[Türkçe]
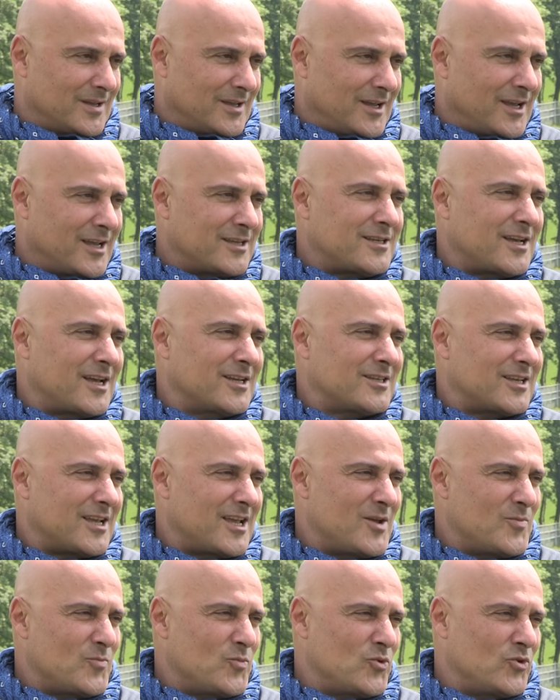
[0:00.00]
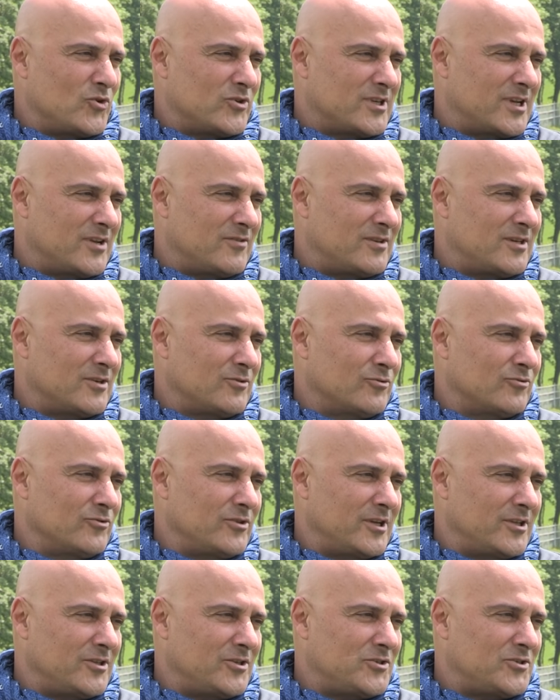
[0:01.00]
Esas en büyük zevki onu
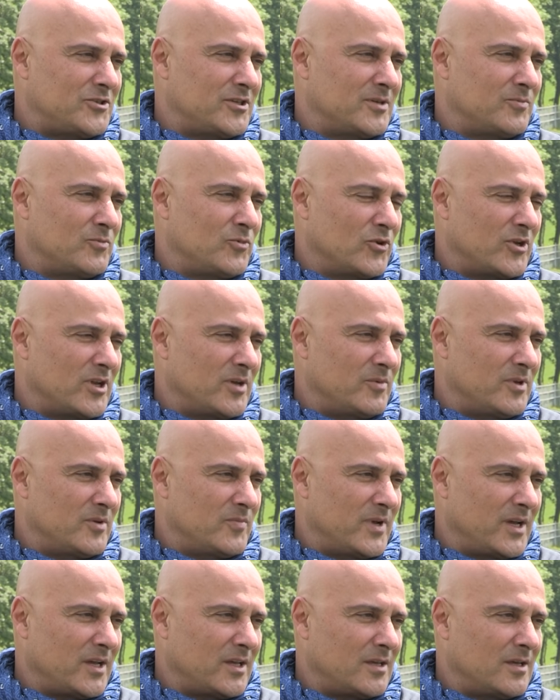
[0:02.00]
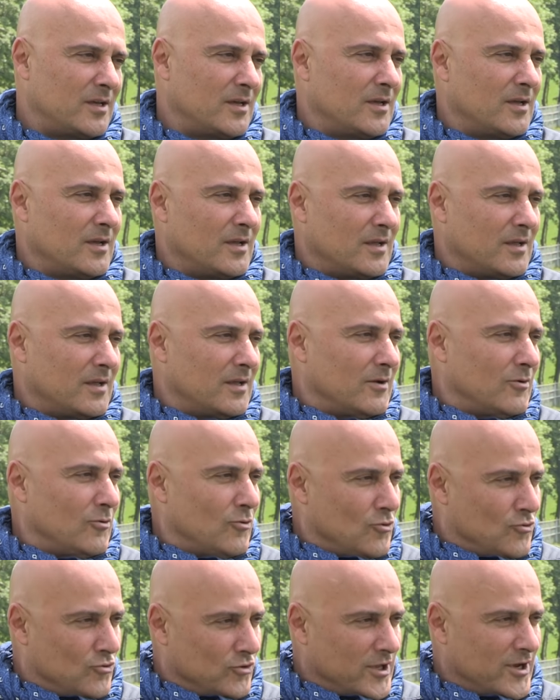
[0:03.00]
yetiştirip görebilmek,
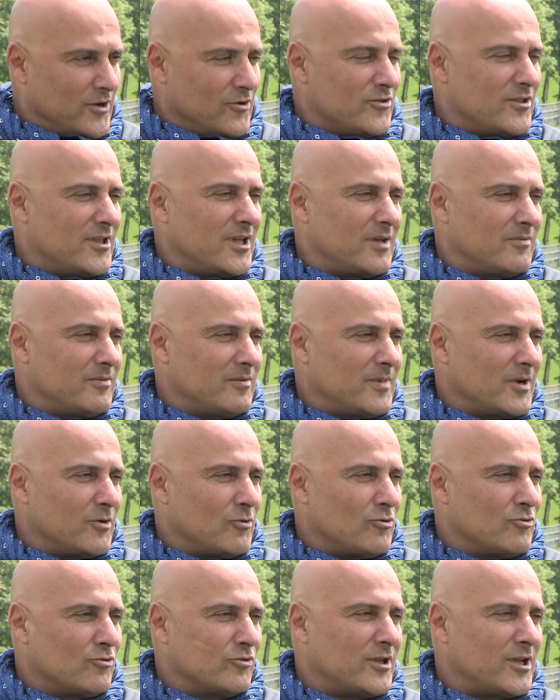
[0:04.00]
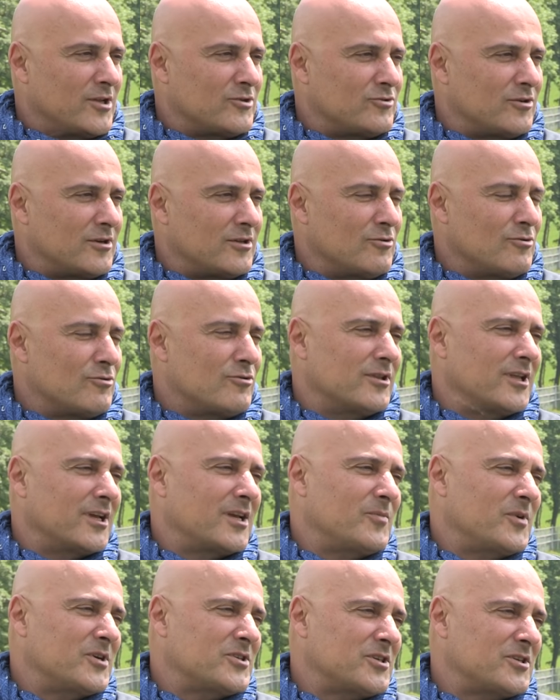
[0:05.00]
okula gönderebilmek, okuldan sonra da
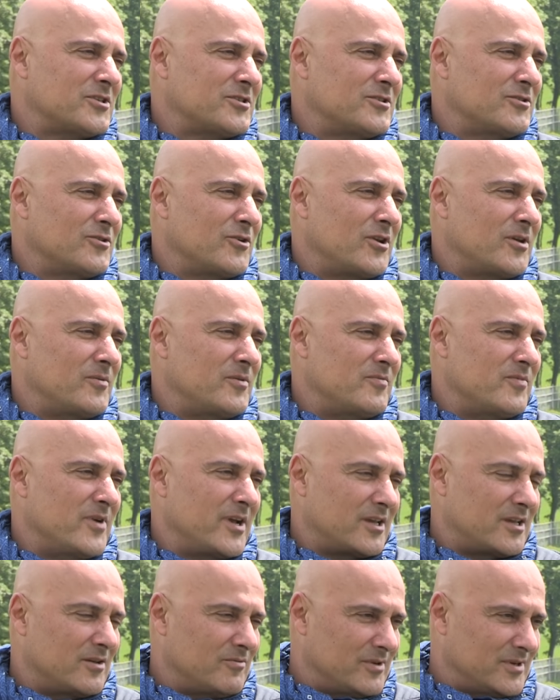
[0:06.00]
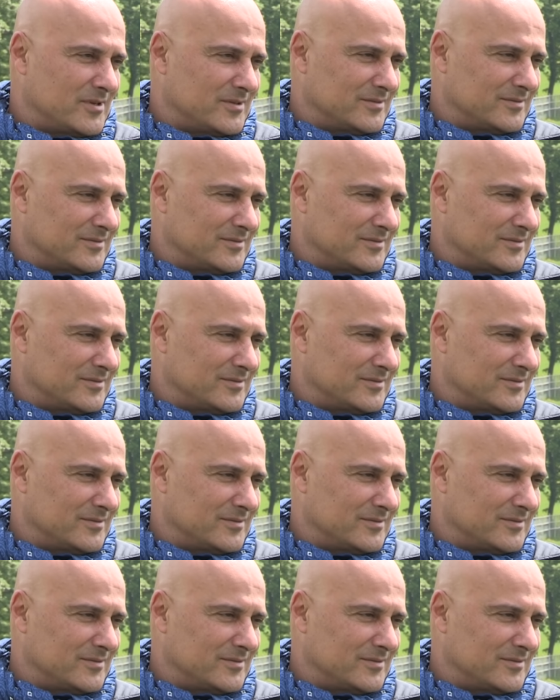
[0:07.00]
okuldaki başarısını görebilmek gibi.